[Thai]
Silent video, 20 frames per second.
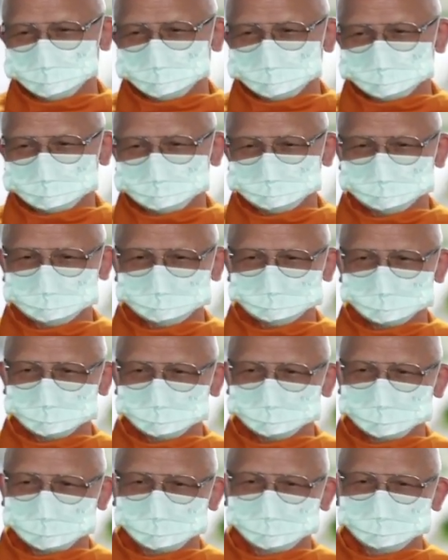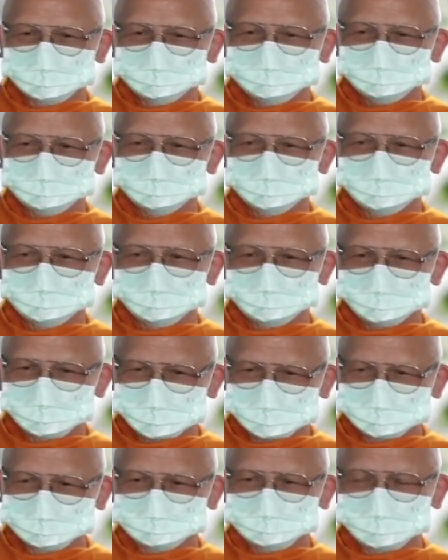จิตภาวนาคือระวัง
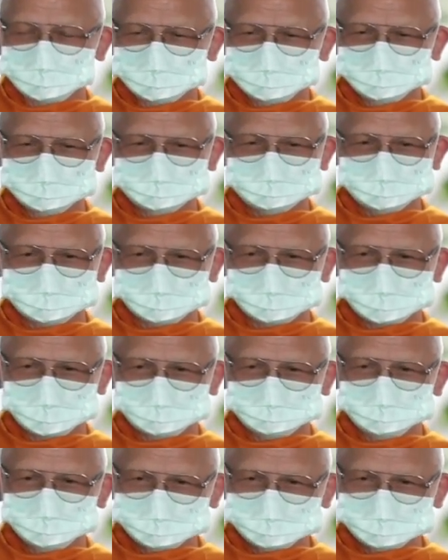อย่าให้เกิดความยึด